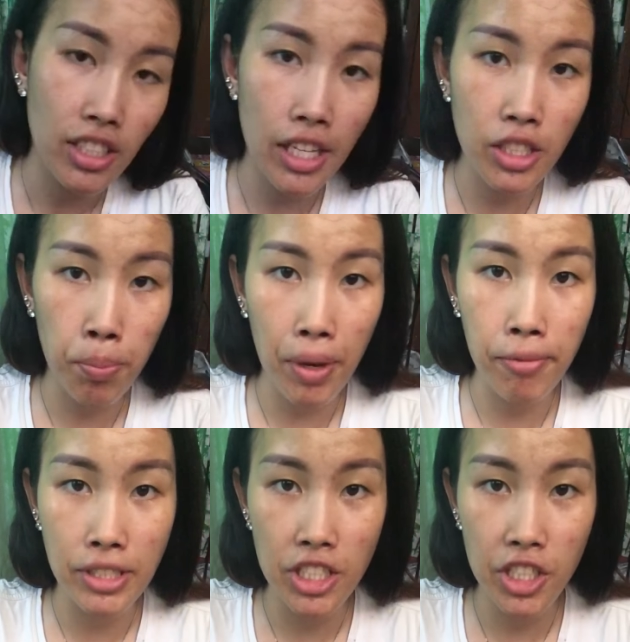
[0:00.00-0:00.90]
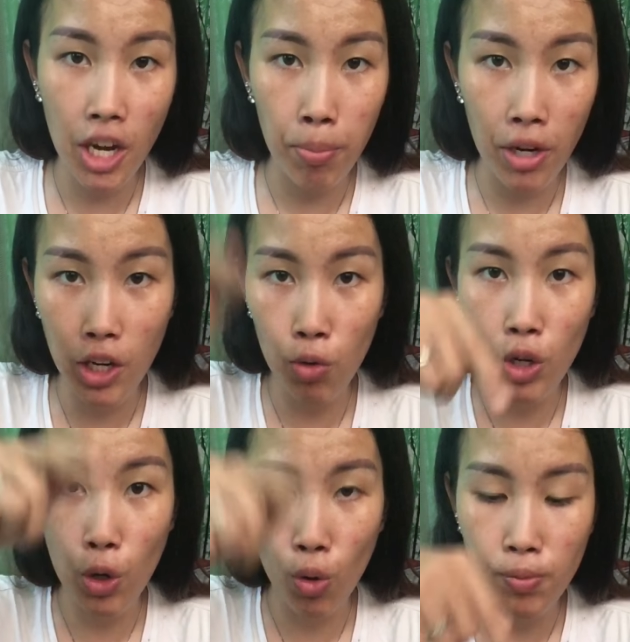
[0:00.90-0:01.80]
เส้นจะเป็นเหมือนเชือกเป็น
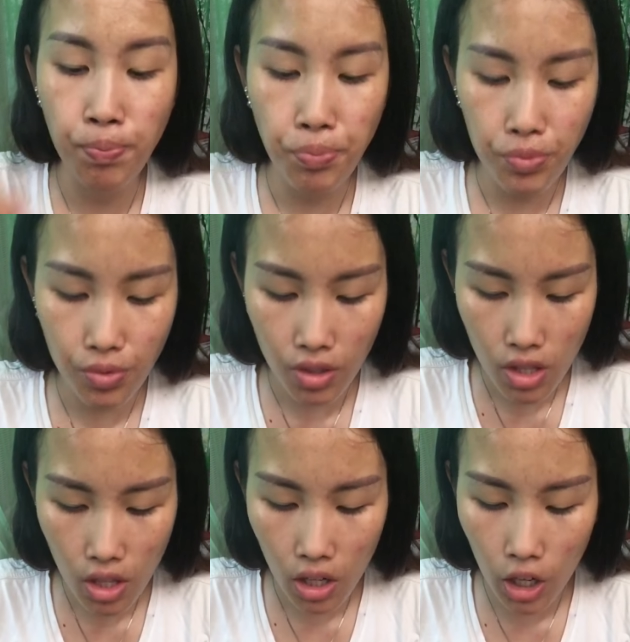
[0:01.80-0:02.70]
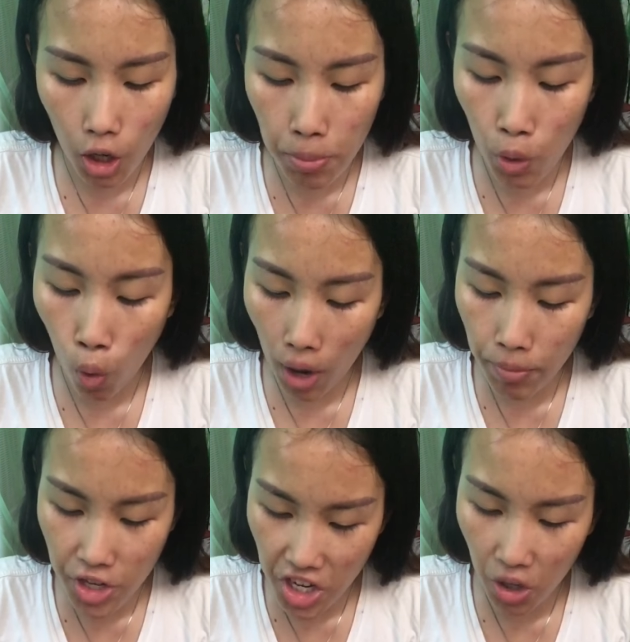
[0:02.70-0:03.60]
ริ้วๆแล้วก็มีความ
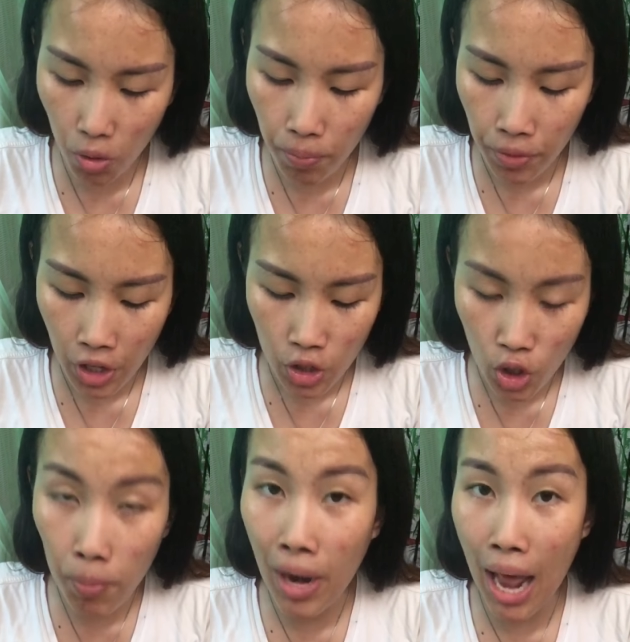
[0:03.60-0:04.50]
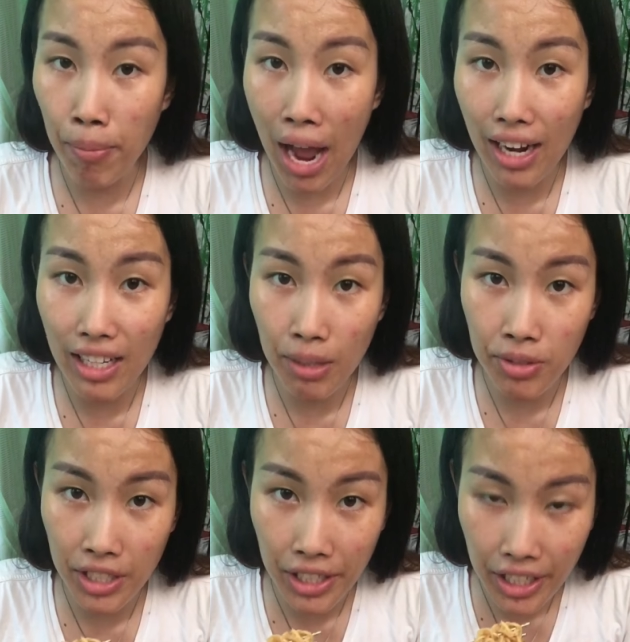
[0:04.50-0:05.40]
เหนียวต้มนานมากเลยกับ
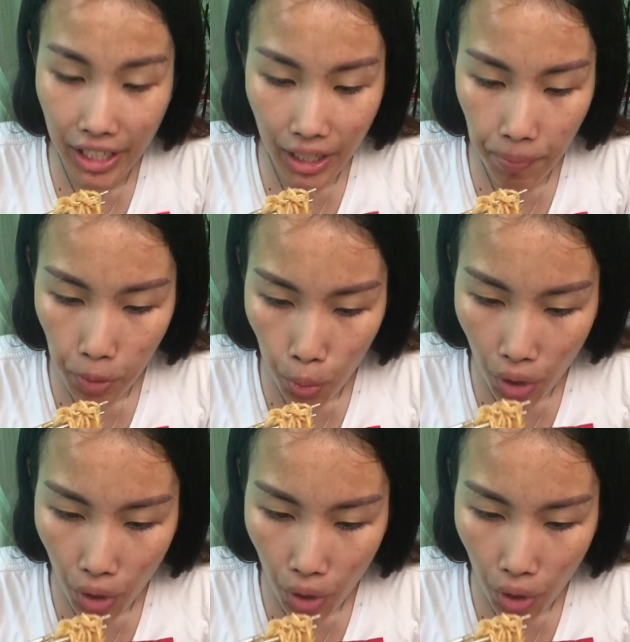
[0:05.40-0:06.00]
4 นาทีเนี่ย